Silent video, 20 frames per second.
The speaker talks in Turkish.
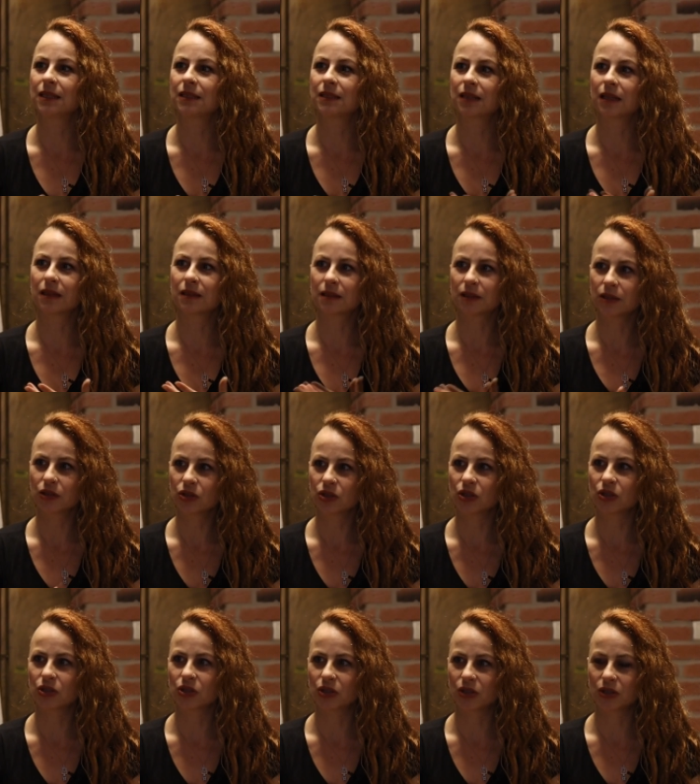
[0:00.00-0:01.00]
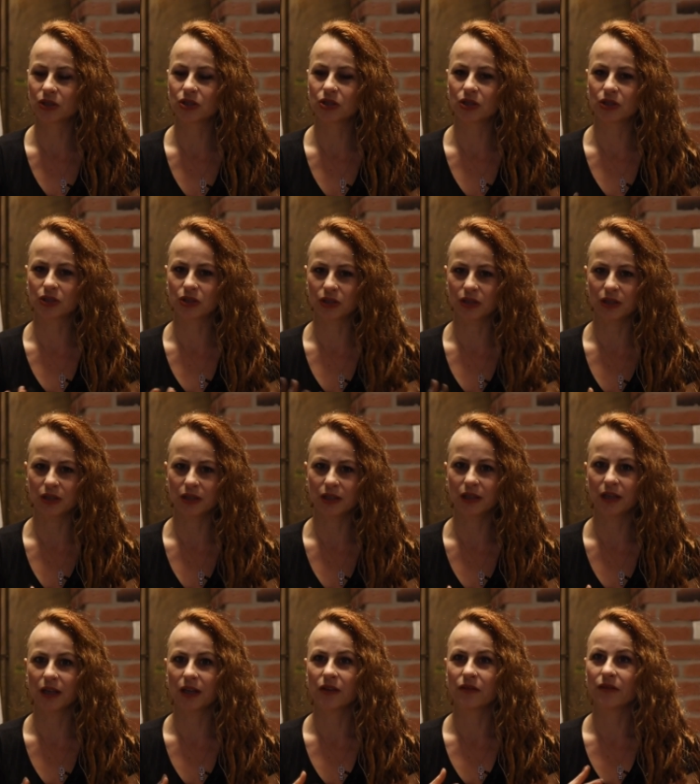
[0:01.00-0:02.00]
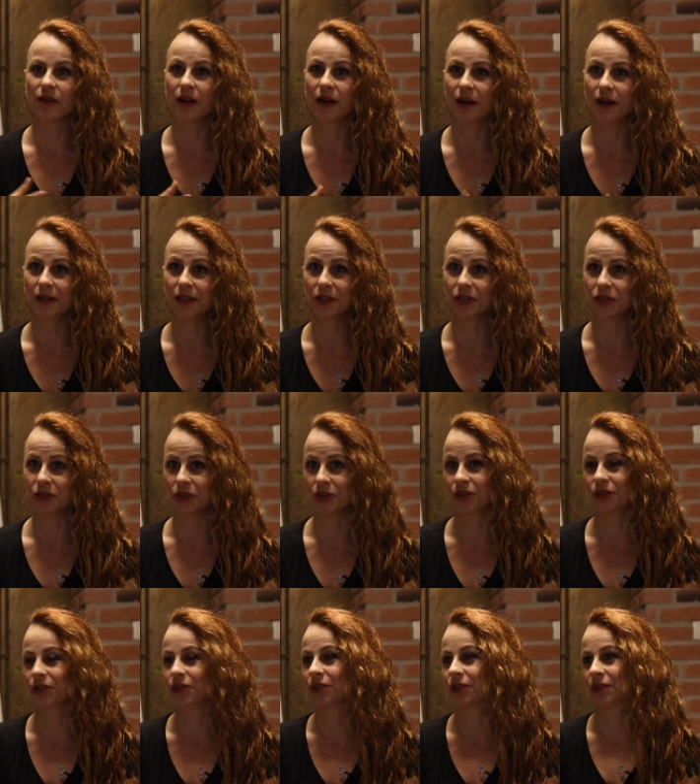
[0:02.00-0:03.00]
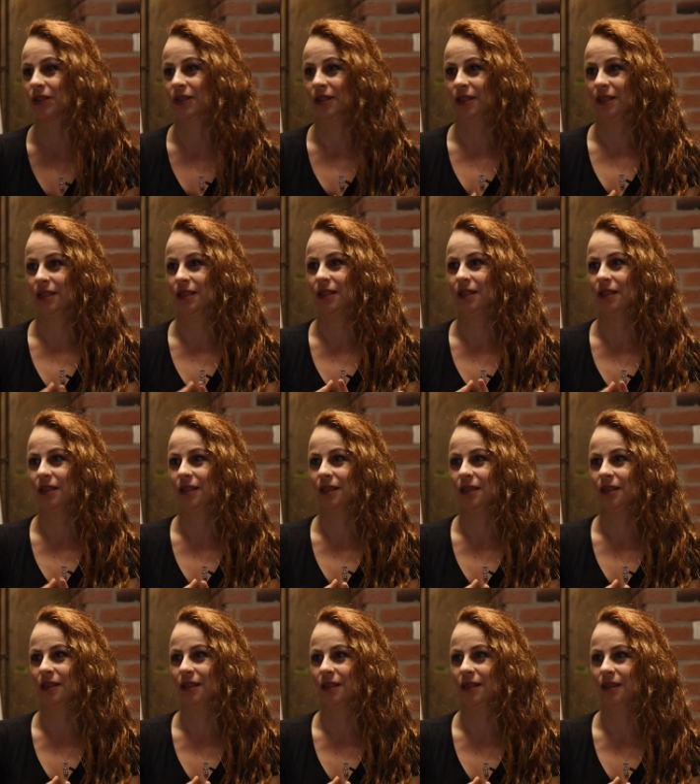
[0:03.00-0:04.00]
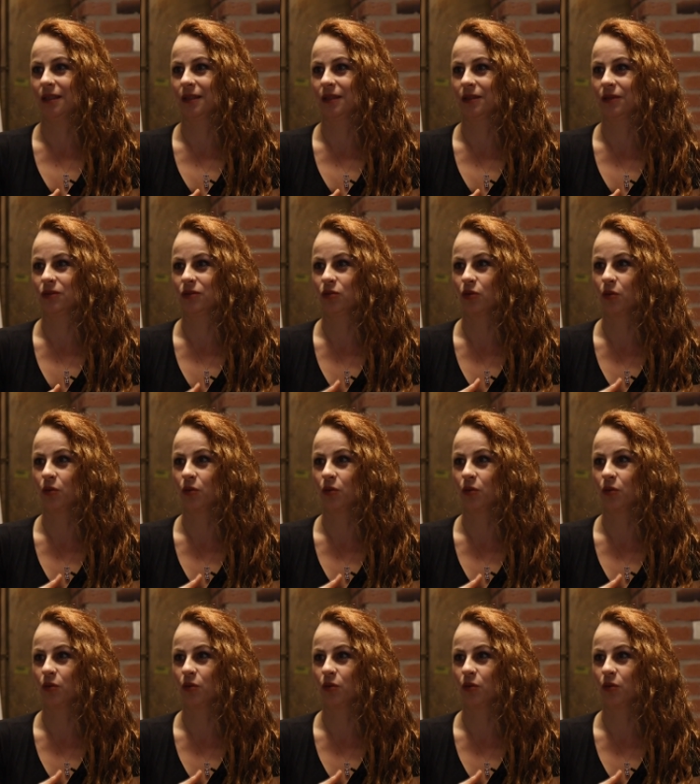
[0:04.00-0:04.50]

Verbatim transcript: insanların çeşitli çeşitli ve her yaşadığı e,